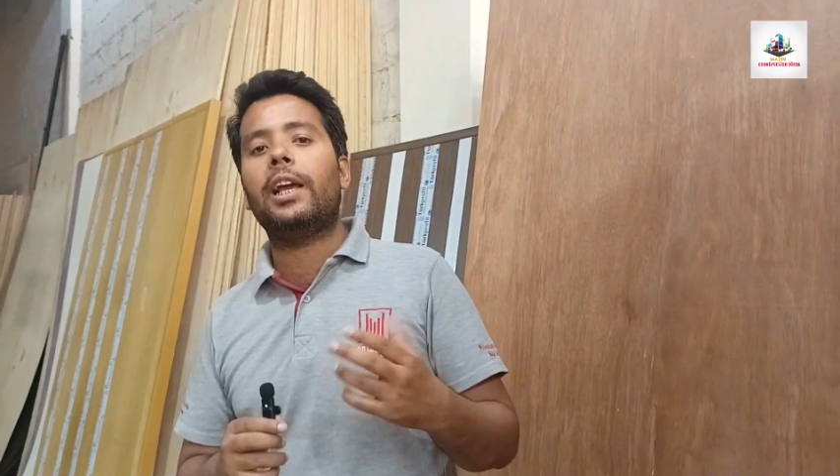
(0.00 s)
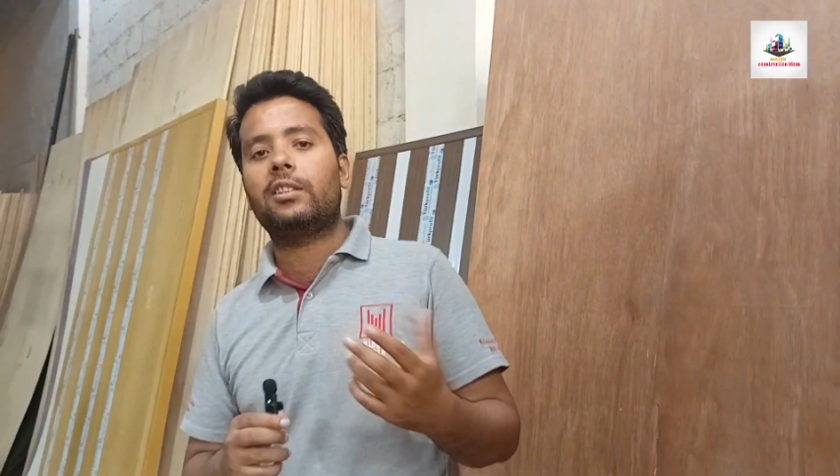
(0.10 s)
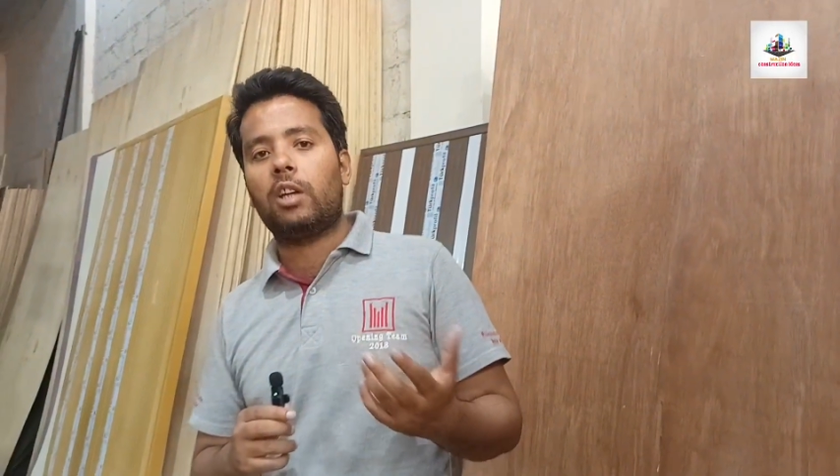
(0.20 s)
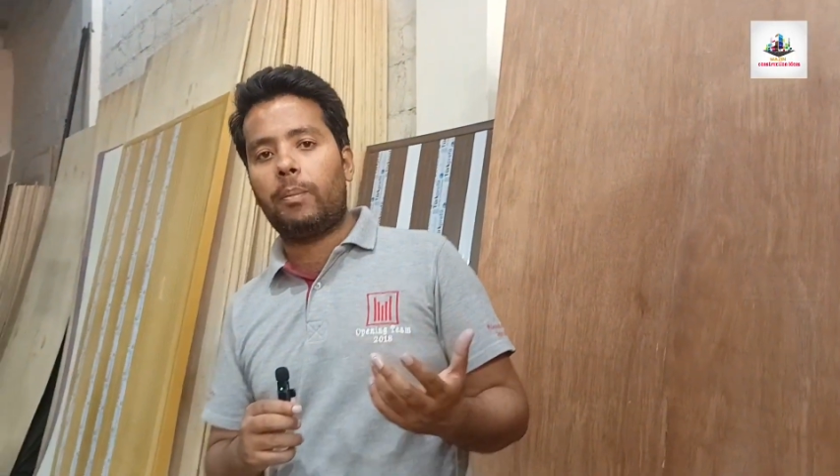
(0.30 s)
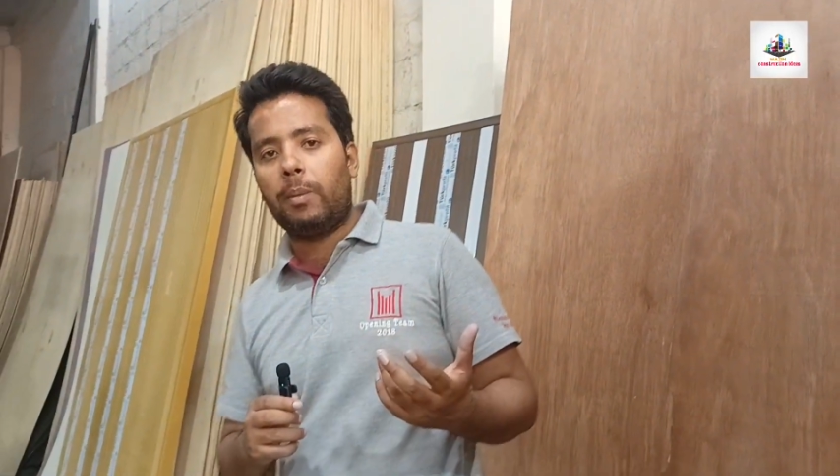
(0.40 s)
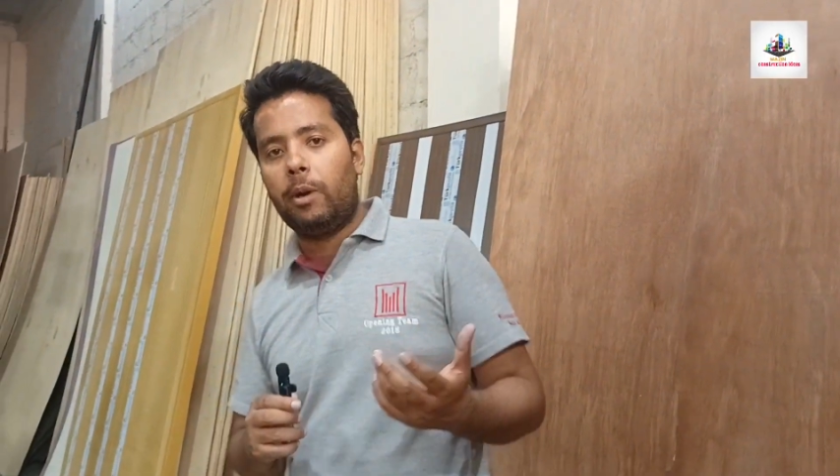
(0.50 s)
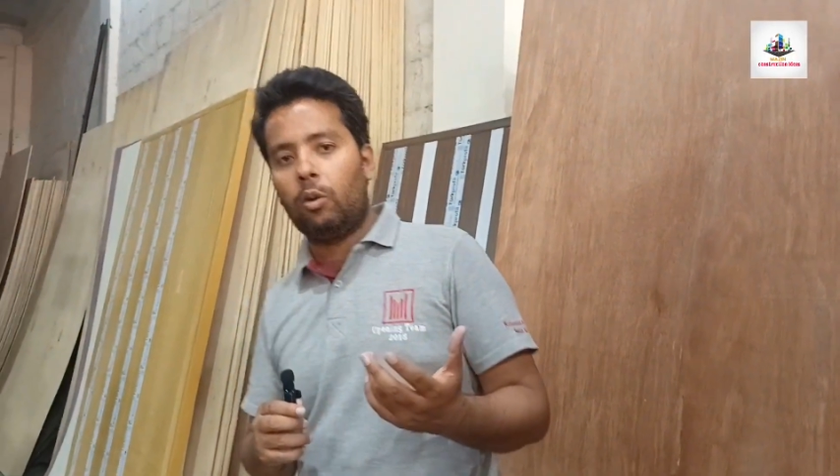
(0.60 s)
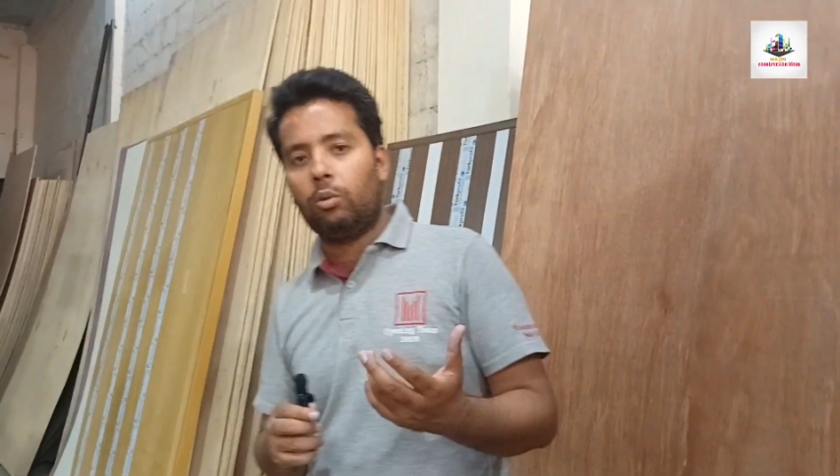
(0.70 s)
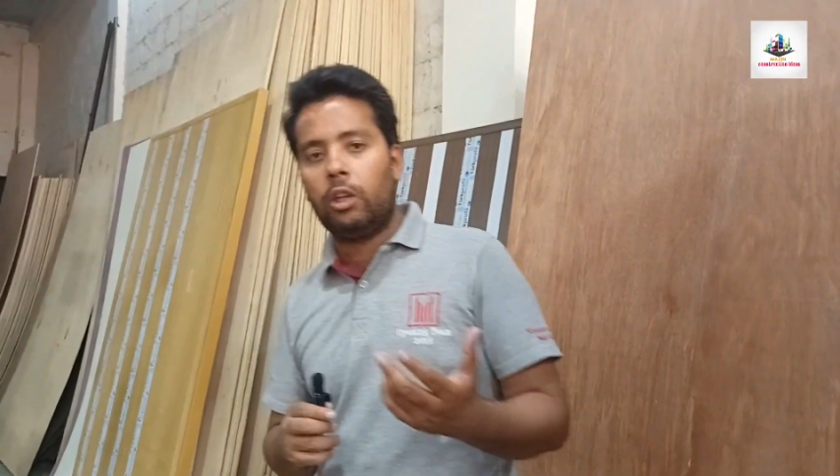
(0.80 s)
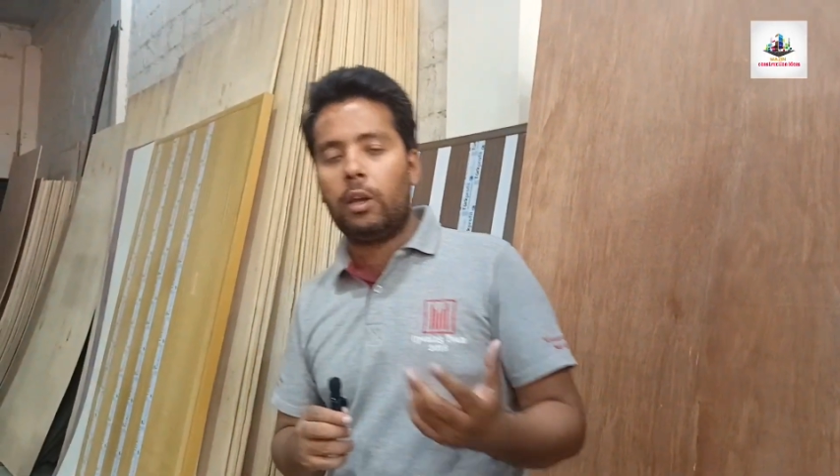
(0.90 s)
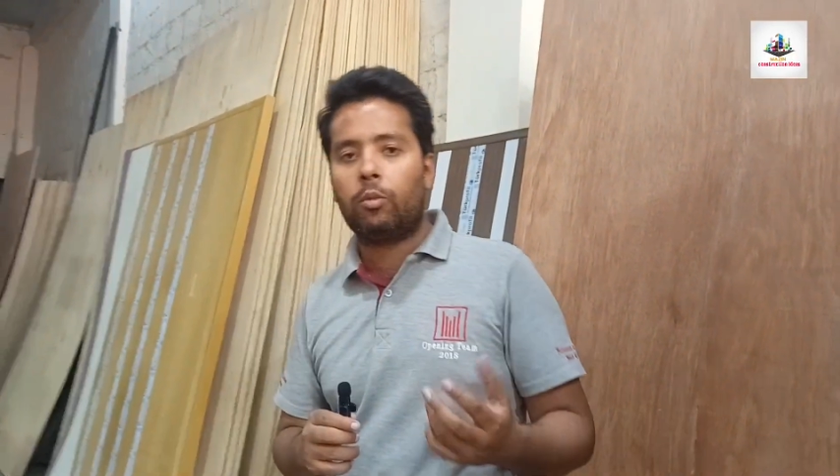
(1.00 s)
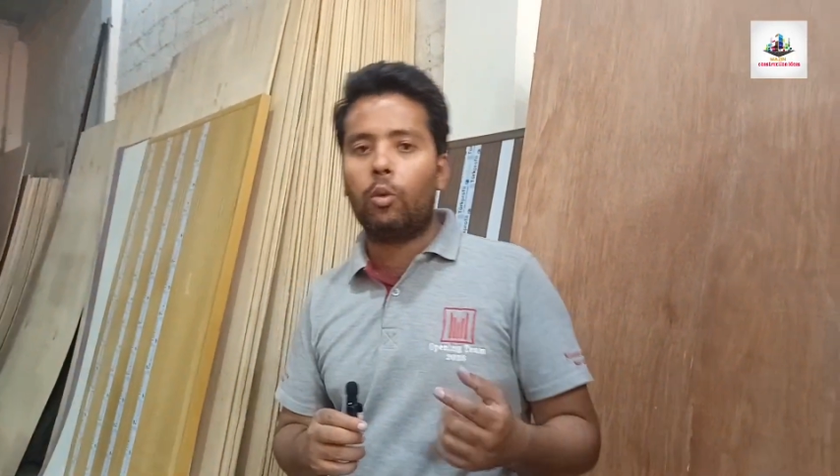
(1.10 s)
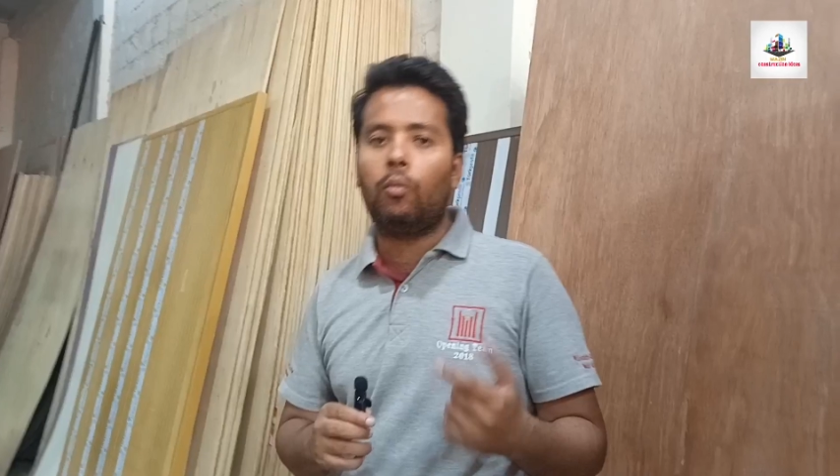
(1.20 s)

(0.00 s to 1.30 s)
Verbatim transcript: की एक्स्ट्रा पेमेंट होती है